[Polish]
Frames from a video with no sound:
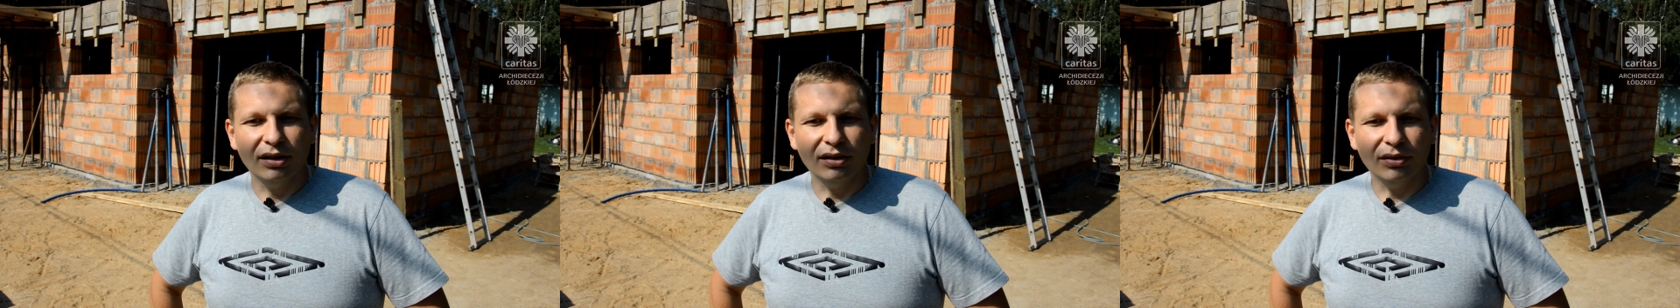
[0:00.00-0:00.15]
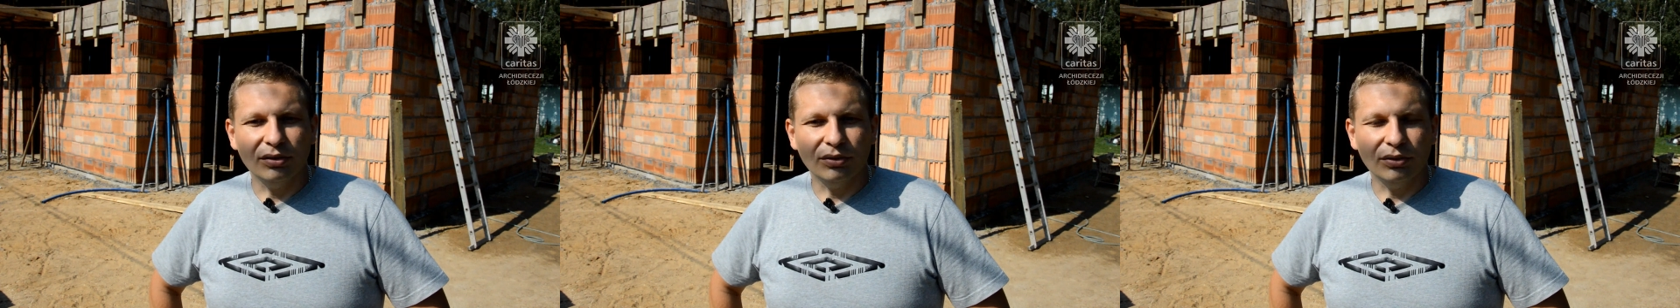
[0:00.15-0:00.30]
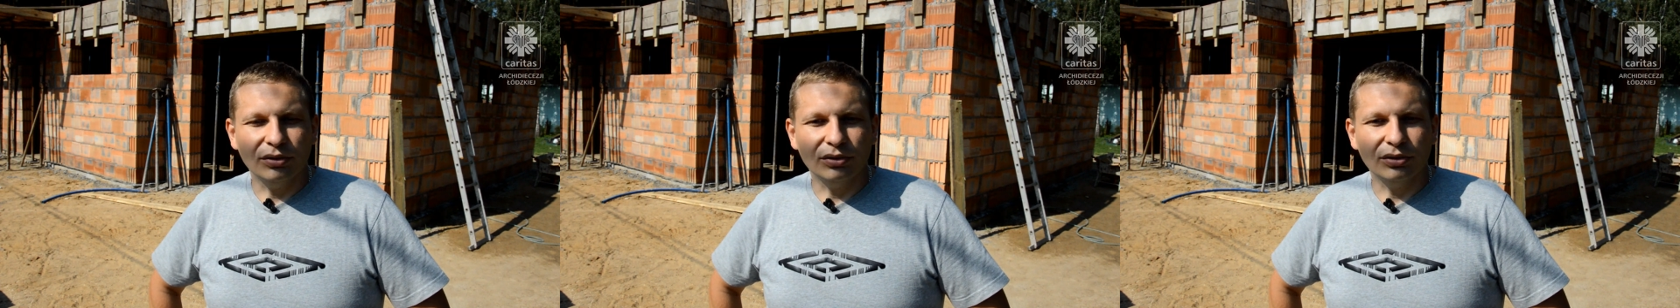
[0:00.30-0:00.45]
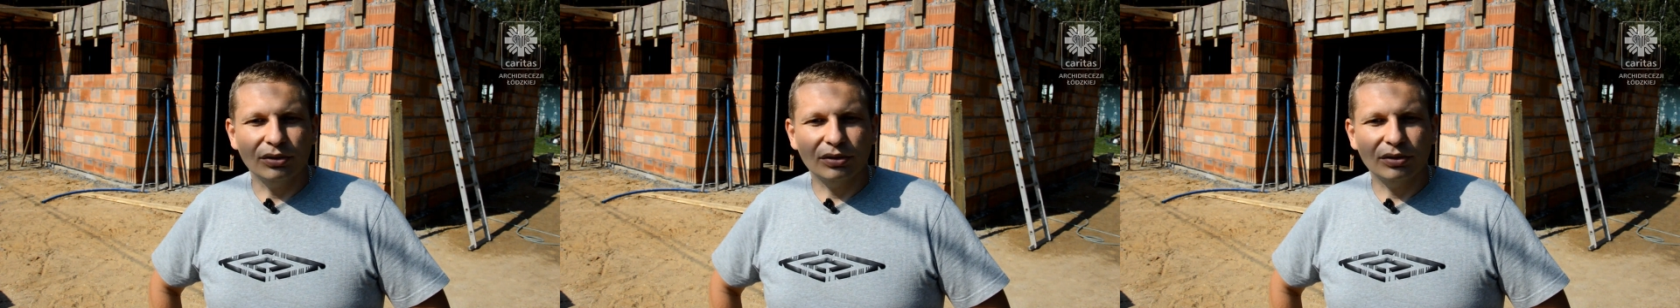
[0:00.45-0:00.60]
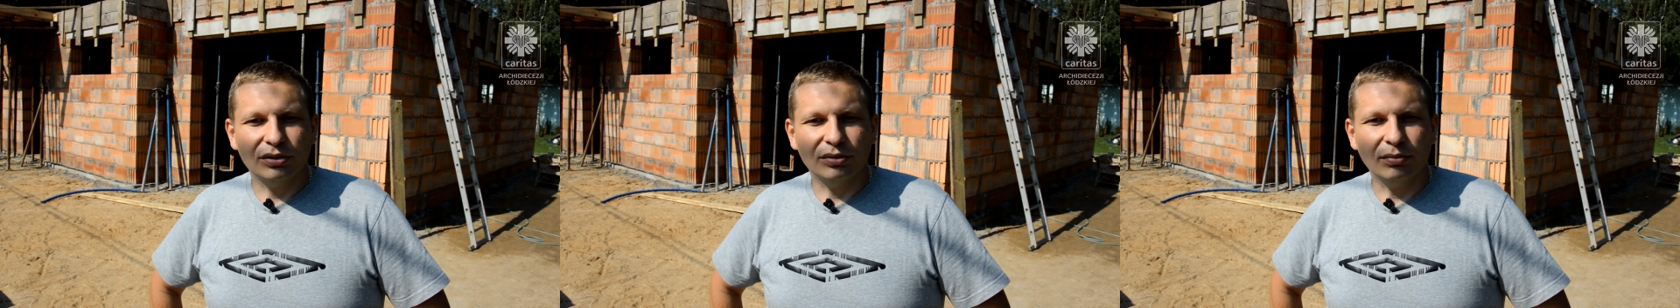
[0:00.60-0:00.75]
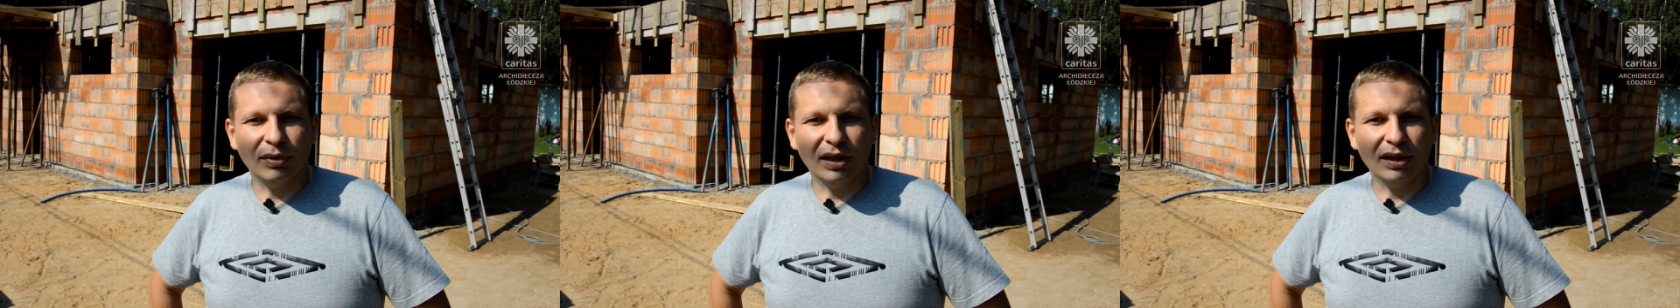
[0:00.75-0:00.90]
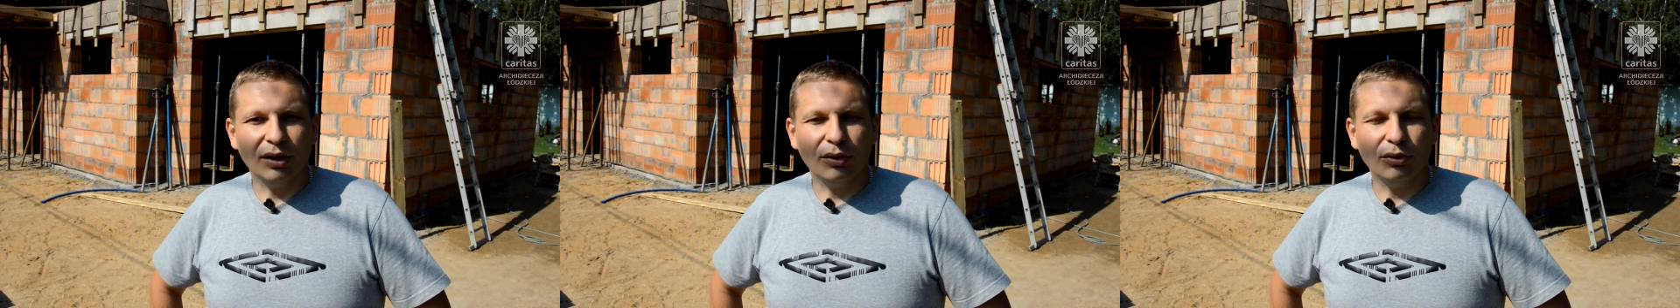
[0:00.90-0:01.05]
no już
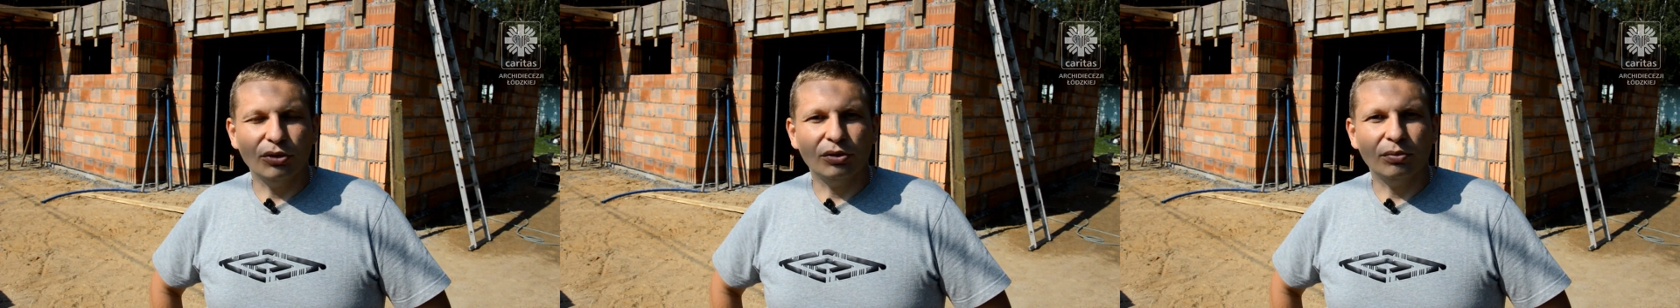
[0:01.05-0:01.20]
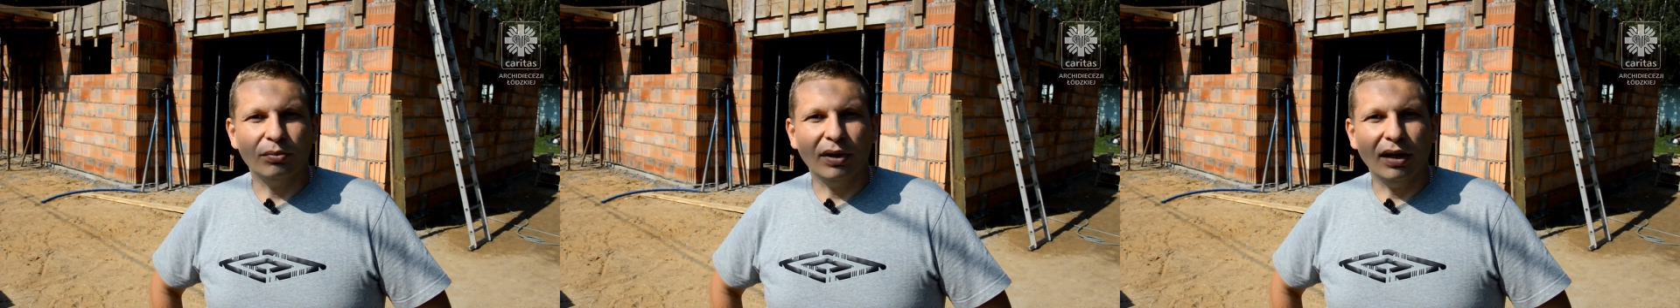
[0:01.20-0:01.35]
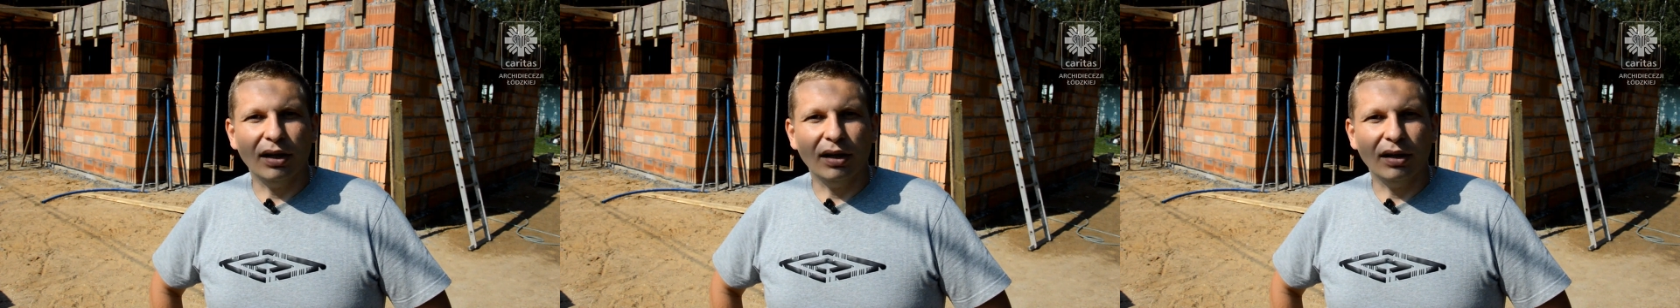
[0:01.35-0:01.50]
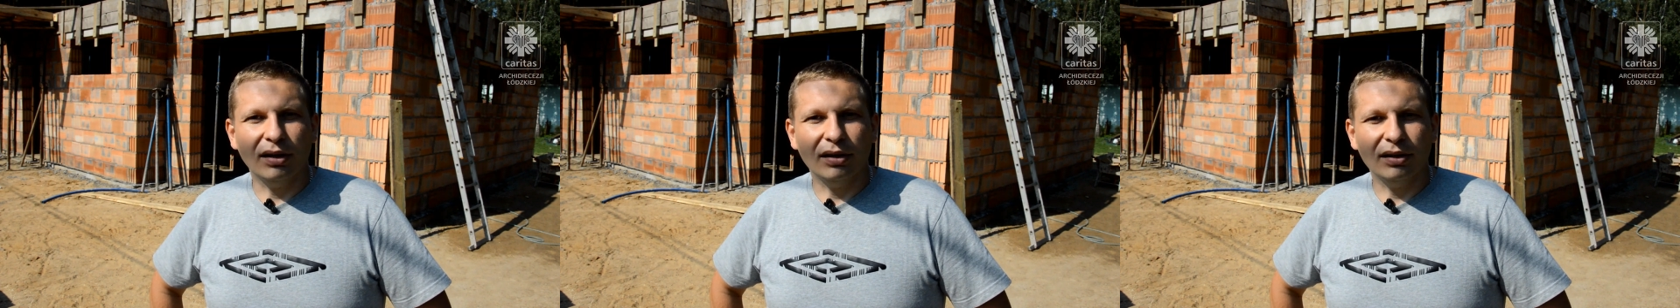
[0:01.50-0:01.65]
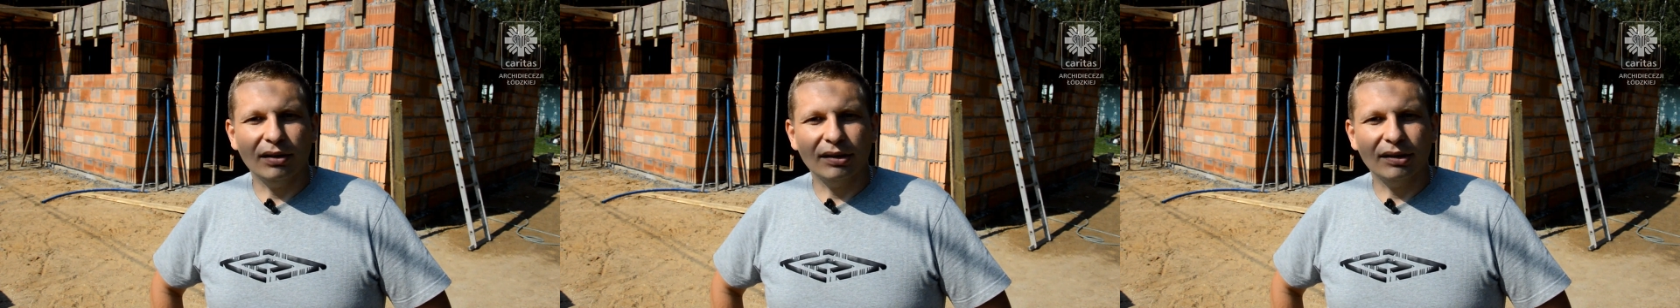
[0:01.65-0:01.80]
Mateusz ma